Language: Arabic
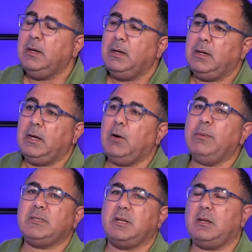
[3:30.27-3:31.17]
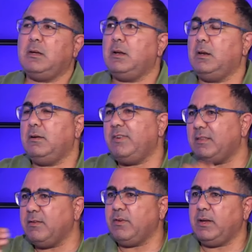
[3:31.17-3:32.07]
آه، او مثلا
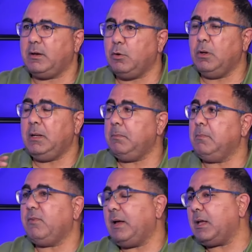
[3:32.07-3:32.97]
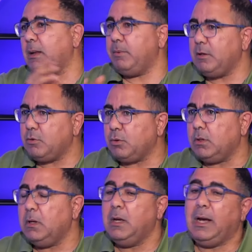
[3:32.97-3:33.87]
الفيتيفير هون اغلبيتهم
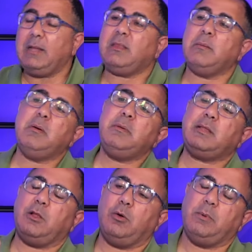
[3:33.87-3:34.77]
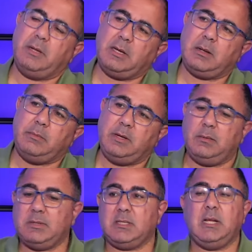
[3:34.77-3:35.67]
حتى ما بيطلعوا بمناخ لبنان
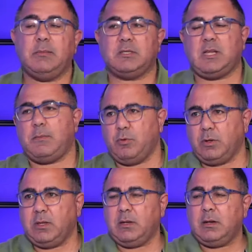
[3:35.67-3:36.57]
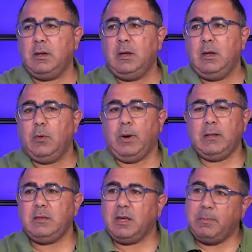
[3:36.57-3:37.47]
بس نحن بنستعملهم كثير
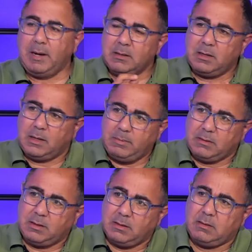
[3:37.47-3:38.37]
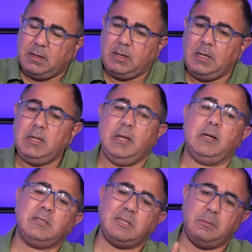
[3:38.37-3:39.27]
وعندك بعض النباتات يلي هن
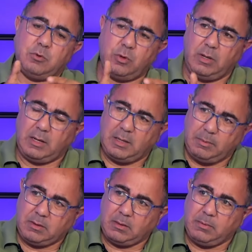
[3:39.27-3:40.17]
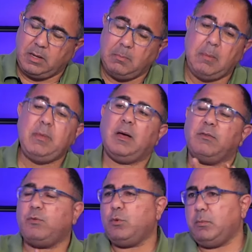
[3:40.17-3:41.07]
اصلا موجودين عندنا بالطبيعه ما
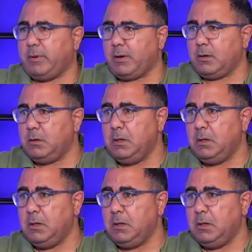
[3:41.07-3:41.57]
بيعرفون برا